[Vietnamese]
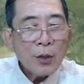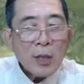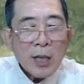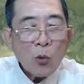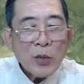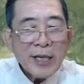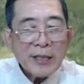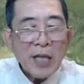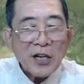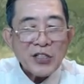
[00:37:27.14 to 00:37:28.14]
Câu ly
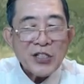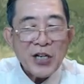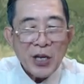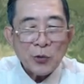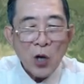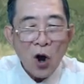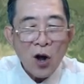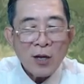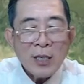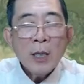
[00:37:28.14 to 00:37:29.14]
thần dương hiểu
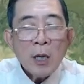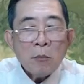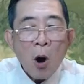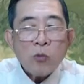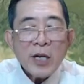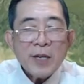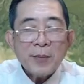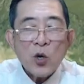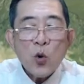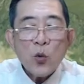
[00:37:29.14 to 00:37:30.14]
rõ, một khi mà
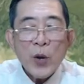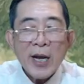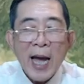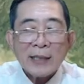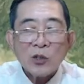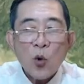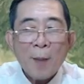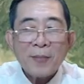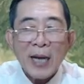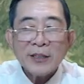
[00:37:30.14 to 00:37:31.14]
nuốt quyền hành
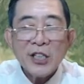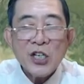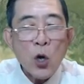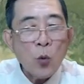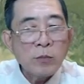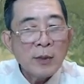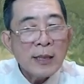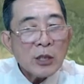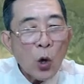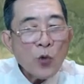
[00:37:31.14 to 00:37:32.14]
quan cảnh thiên cung,
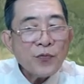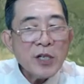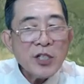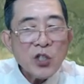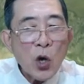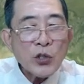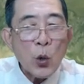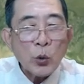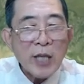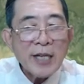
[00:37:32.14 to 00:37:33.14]
đối phương cho
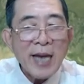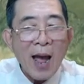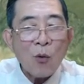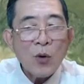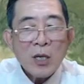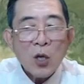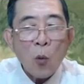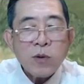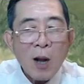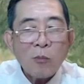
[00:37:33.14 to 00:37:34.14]
dù thế nào
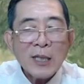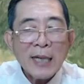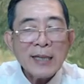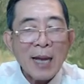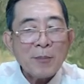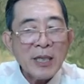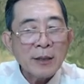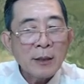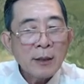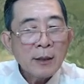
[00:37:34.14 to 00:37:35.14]
cũng không có đánh lại mình.
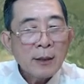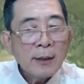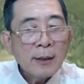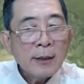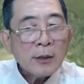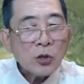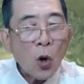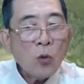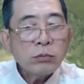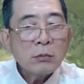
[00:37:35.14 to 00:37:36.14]

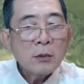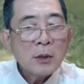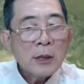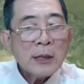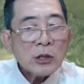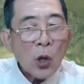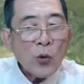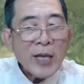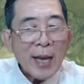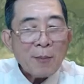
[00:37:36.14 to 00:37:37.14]
Tốt, tối
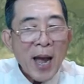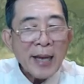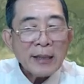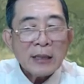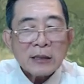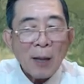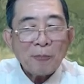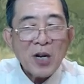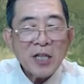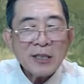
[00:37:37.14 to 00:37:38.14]
ngày mai tập
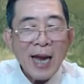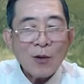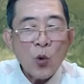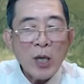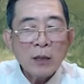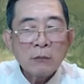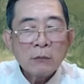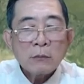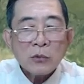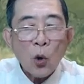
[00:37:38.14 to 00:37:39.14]
kết đại quân,
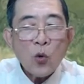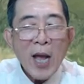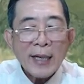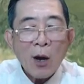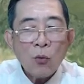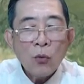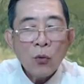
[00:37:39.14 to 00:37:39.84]
Tố Na đâu?